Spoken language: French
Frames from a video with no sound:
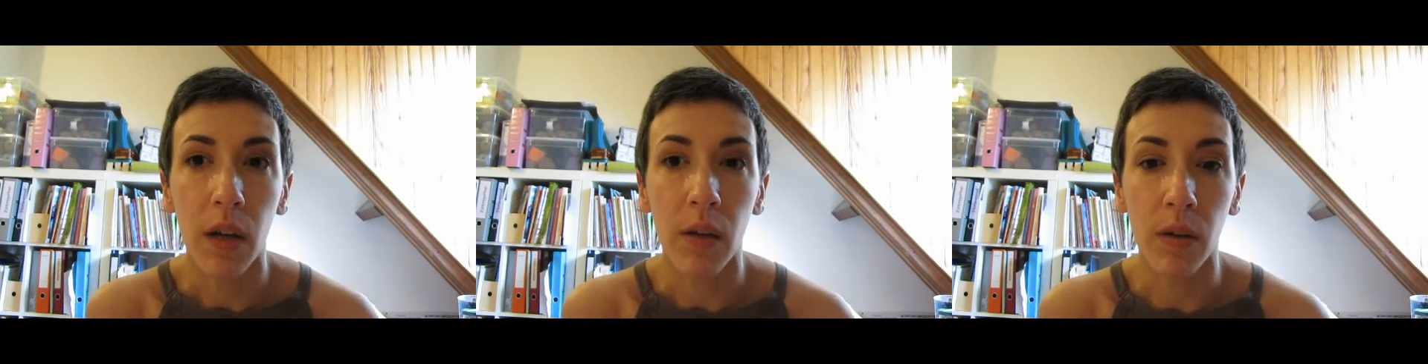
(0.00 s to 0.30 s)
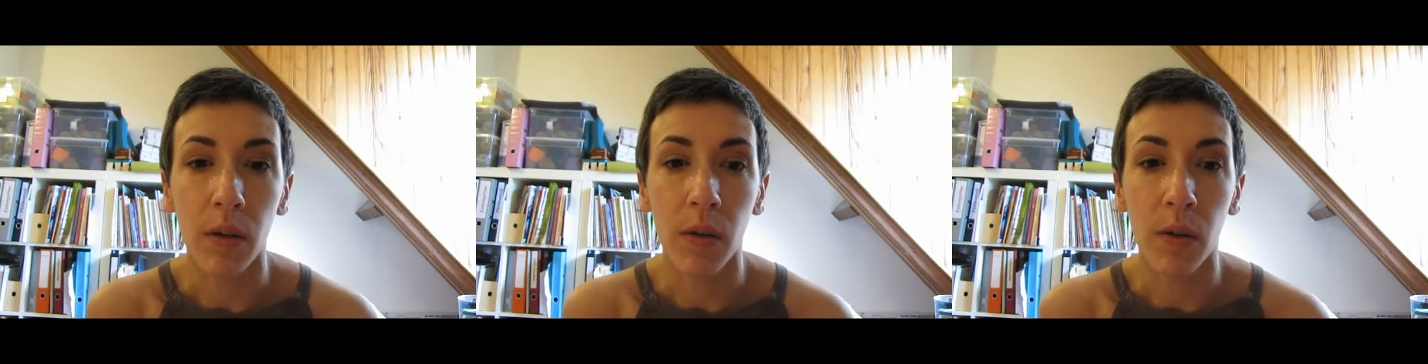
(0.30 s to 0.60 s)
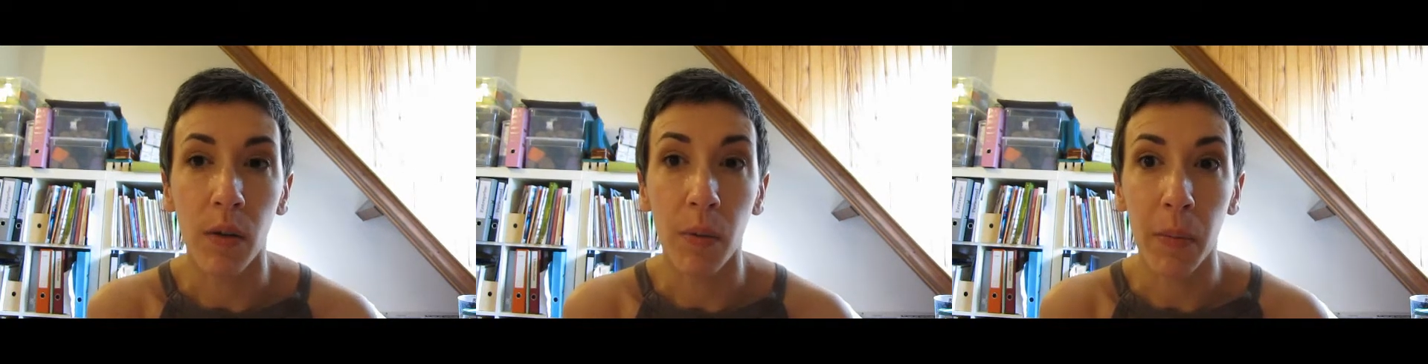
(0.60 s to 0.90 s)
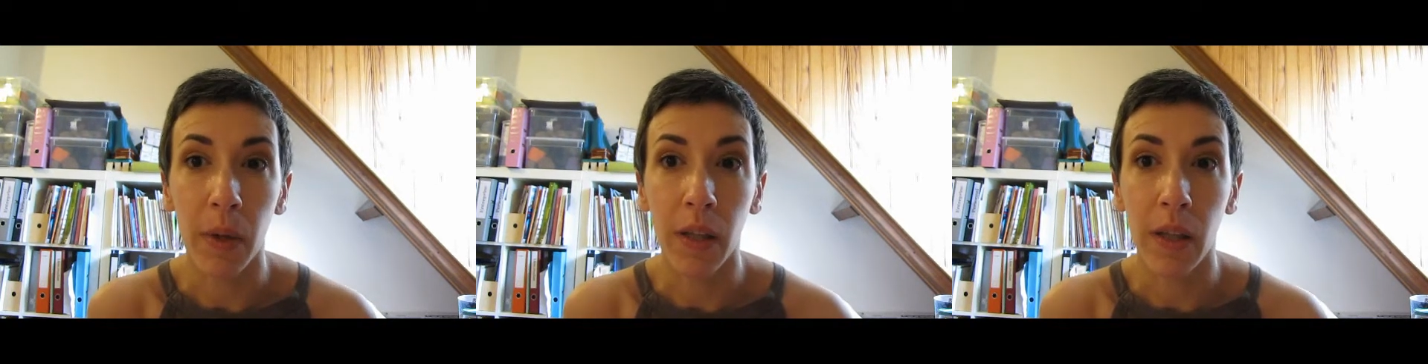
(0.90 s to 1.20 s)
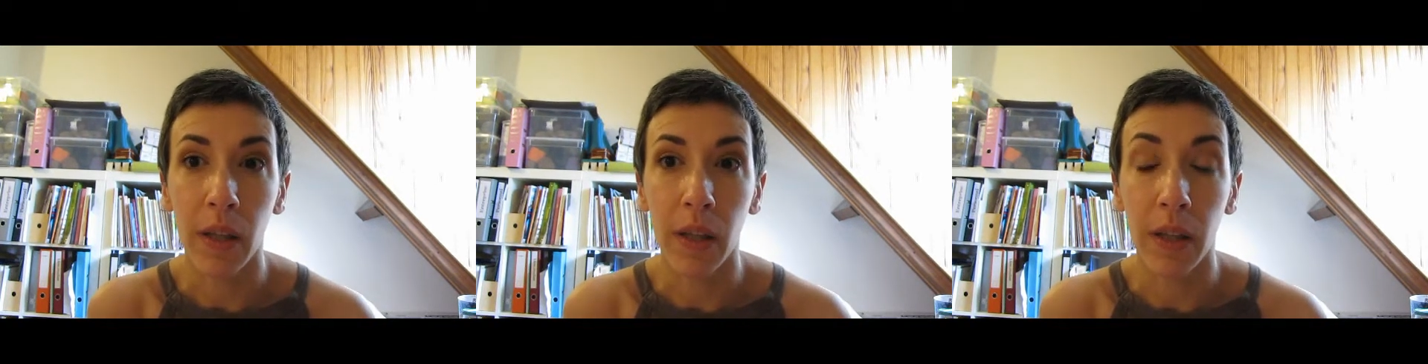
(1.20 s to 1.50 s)
Euh,
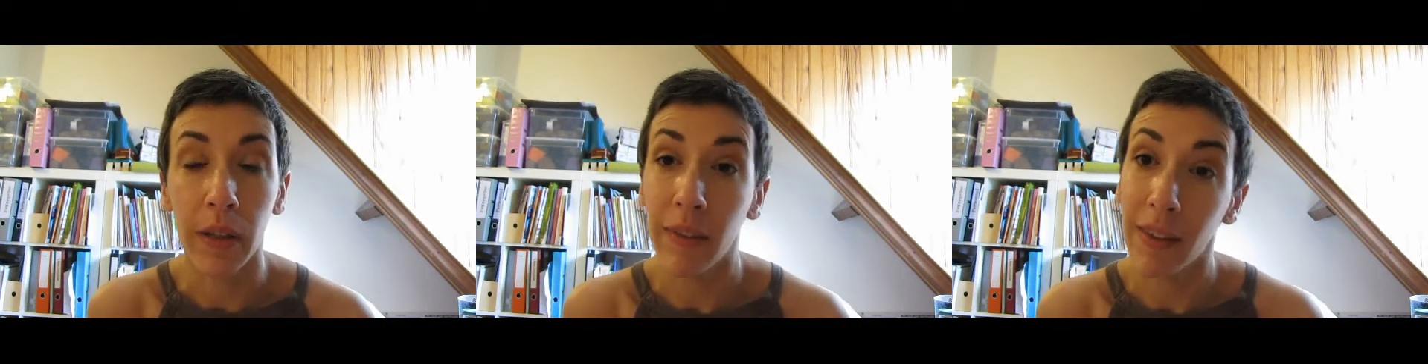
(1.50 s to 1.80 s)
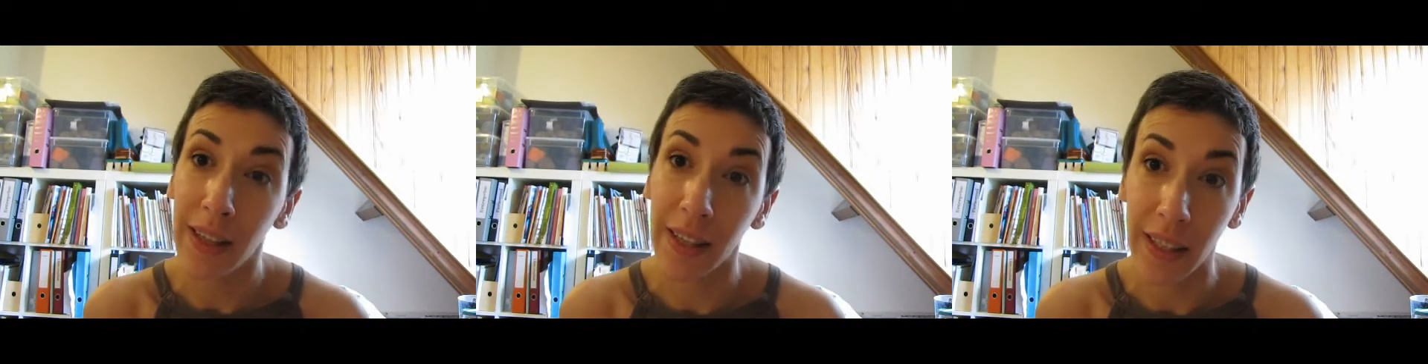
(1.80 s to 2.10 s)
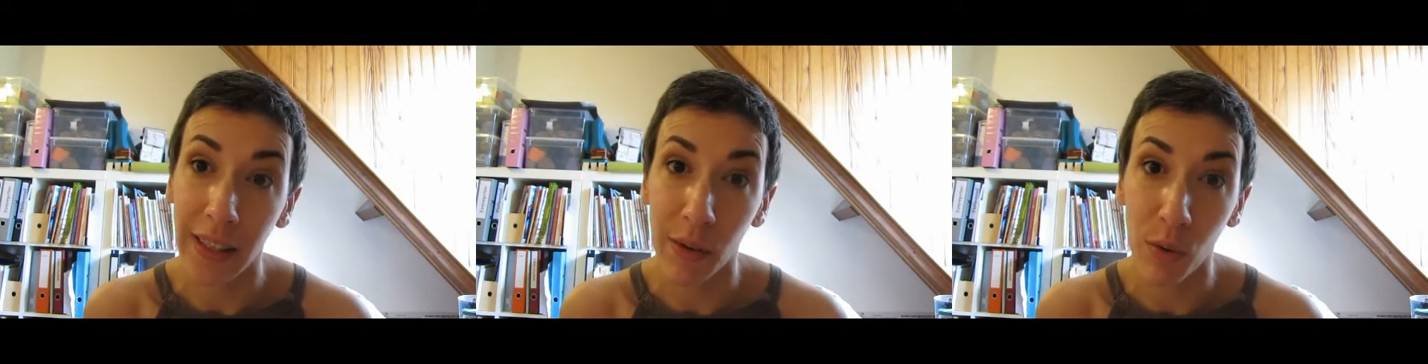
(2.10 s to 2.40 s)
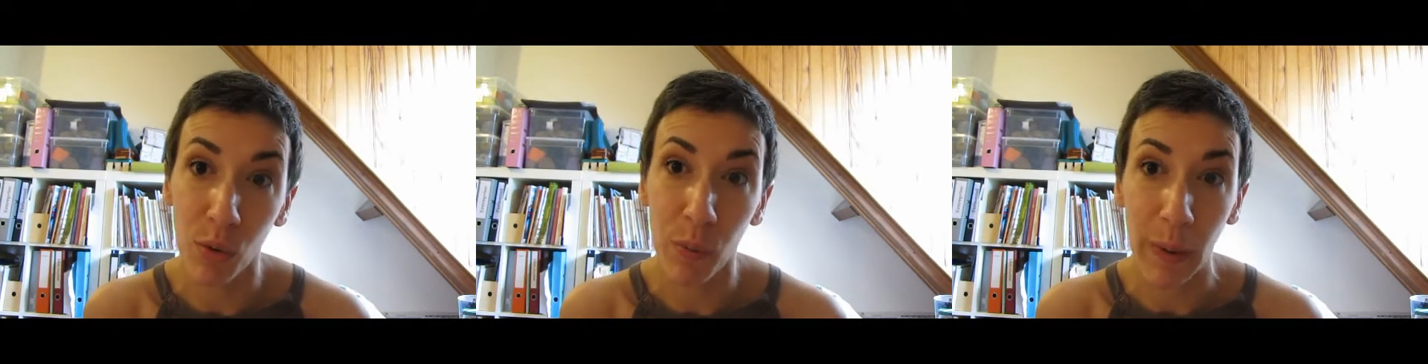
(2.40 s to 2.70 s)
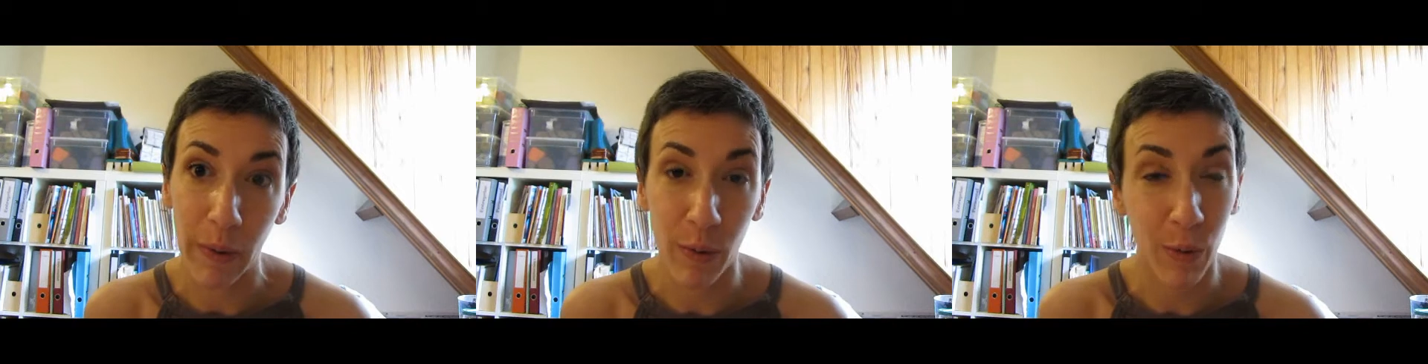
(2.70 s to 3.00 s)
mais essayez de les regarder toutes
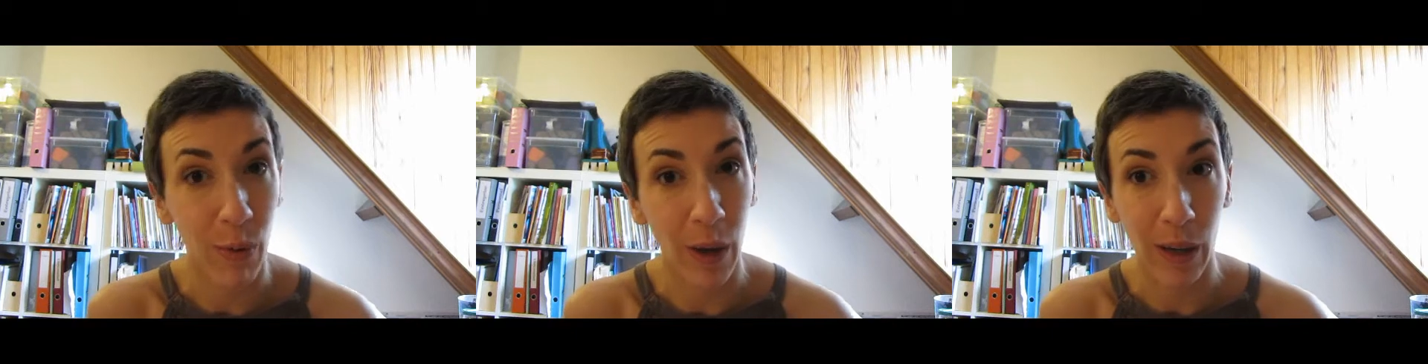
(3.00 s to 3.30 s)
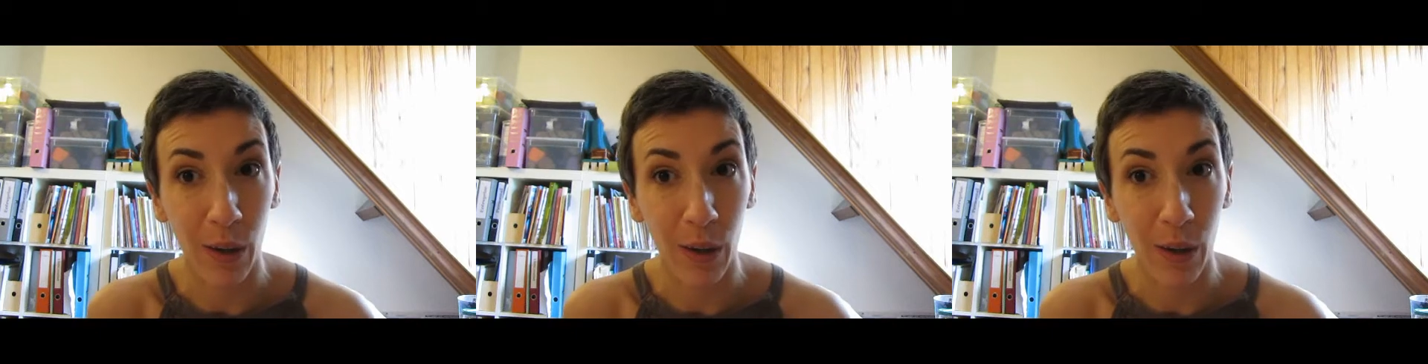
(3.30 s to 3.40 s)
parce qu'un